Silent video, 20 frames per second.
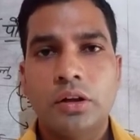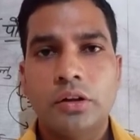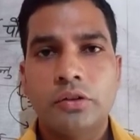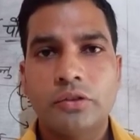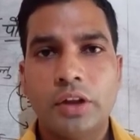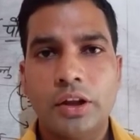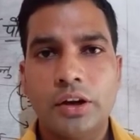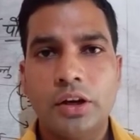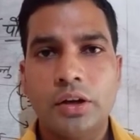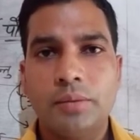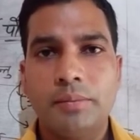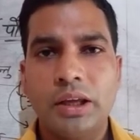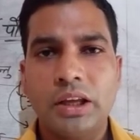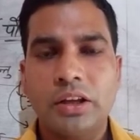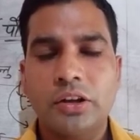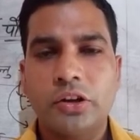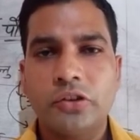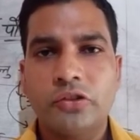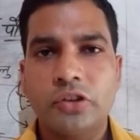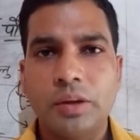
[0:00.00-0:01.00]
शरीर में
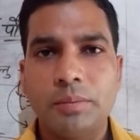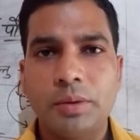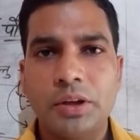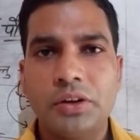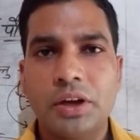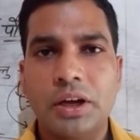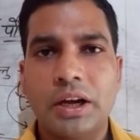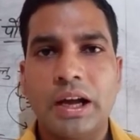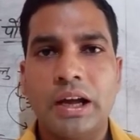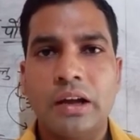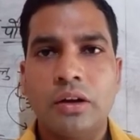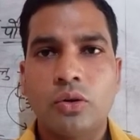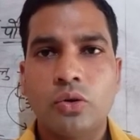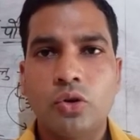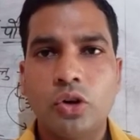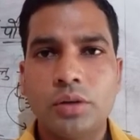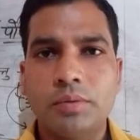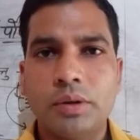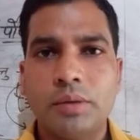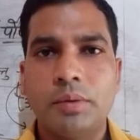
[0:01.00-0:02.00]
किसी भी जगह
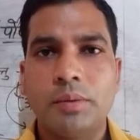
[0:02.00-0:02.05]
कोई भी